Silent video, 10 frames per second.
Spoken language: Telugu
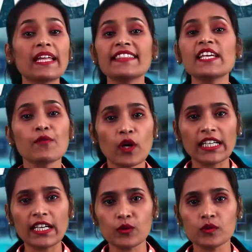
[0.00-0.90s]
ప్రతి
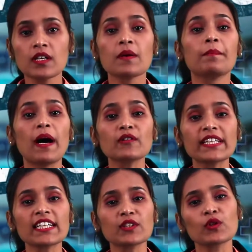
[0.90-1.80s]
ఒక్కరూ
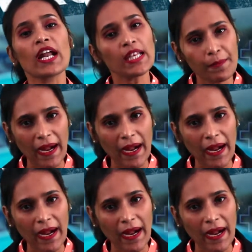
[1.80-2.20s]
భౌతిక దూరాన్ని